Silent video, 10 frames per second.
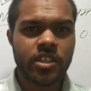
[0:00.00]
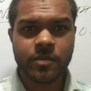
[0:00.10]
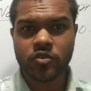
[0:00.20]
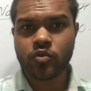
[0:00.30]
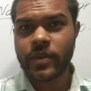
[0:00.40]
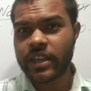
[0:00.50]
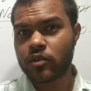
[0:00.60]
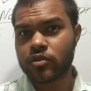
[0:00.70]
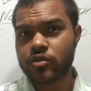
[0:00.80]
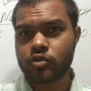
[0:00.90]
यदि पशु में
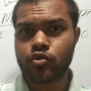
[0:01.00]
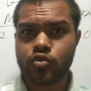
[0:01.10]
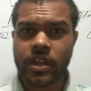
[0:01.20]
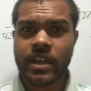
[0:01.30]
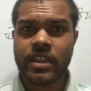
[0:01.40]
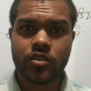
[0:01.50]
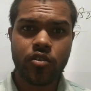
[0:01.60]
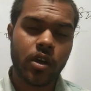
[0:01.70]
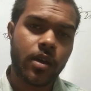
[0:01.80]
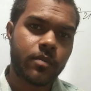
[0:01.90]
एल्कोलोसिस हो चुका है
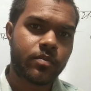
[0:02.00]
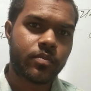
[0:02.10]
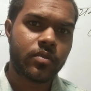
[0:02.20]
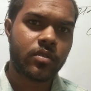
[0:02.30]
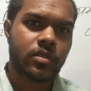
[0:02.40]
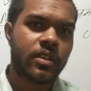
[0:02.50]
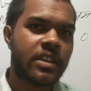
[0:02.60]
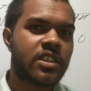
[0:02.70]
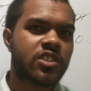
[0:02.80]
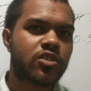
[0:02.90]
तो आप
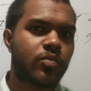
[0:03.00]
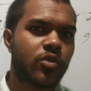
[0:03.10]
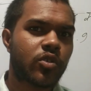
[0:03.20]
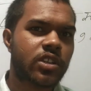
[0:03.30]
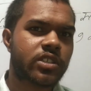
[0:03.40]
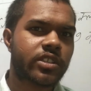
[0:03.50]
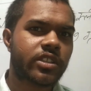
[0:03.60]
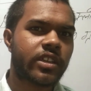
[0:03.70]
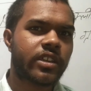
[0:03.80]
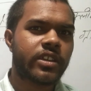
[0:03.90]
एनएस का उपयोग कर
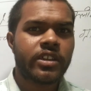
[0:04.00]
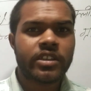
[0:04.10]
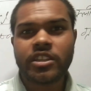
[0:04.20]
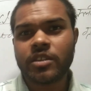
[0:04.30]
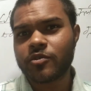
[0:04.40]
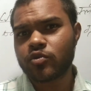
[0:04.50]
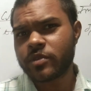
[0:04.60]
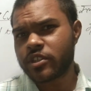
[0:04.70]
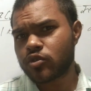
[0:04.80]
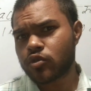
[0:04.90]
सकते हैं यदि पशु
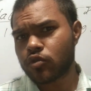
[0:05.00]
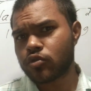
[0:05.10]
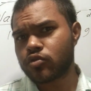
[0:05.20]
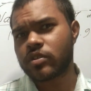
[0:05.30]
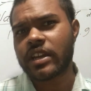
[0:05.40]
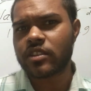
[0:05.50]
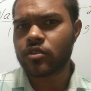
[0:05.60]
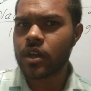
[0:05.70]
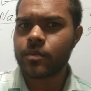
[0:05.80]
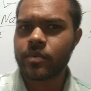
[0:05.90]
में हीट स्ट्रोक हो चुका
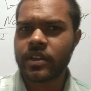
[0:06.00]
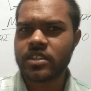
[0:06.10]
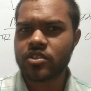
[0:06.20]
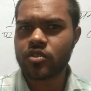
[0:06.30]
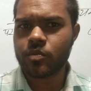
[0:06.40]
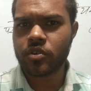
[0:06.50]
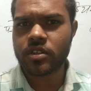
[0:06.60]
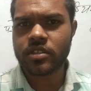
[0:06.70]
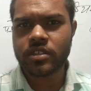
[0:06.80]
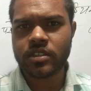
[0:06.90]
है तो आप एनएस का
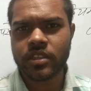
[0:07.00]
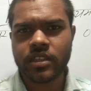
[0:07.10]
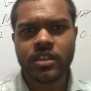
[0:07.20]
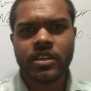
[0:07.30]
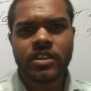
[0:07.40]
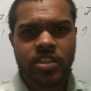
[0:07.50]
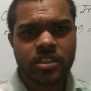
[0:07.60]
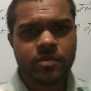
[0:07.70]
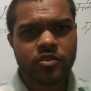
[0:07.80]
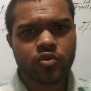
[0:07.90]
उपयोग कर सकते हैं
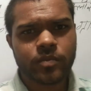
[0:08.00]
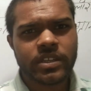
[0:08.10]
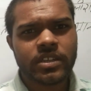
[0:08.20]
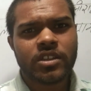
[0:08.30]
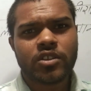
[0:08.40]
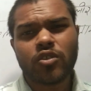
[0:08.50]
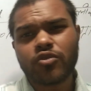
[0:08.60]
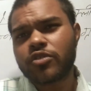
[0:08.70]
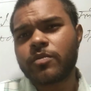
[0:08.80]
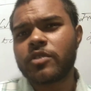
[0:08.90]
यदि पशु में
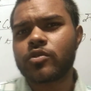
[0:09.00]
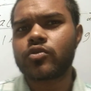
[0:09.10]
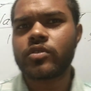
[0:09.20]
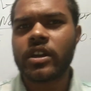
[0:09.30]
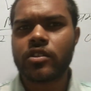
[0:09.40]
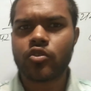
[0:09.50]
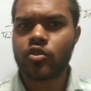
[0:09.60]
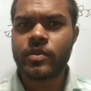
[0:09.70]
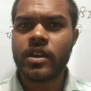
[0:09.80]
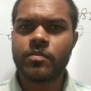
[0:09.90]
टॉक्सिमी हो चुका है
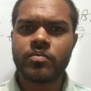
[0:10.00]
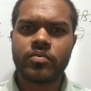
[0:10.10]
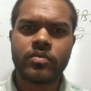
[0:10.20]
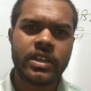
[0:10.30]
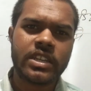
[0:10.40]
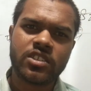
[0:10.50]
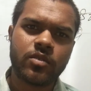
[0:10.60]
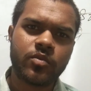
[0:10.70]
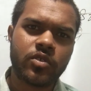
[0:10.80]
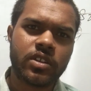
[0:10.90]
तो भी आप एनएस
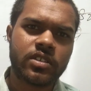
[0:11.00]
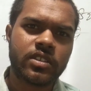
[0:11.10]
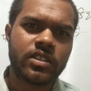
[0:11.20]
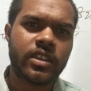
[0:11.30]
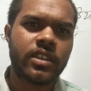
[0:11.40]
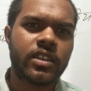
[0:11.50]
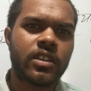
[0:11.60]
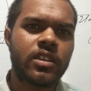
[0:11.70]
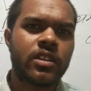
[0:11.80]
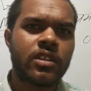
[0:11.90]
का उपयोग कर सकते हैं
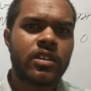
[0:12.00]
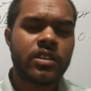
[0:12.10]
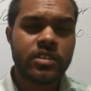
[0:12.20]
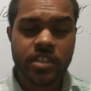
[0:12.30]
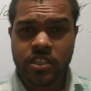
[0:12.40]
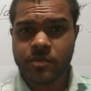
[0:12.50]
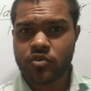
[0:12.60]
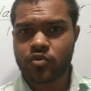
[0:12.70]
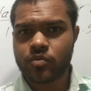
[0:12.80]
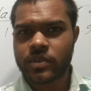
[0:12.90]
यदि
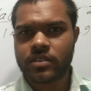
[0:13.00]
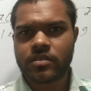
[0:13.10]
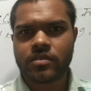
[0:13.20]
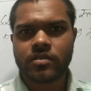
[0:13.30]
पशु में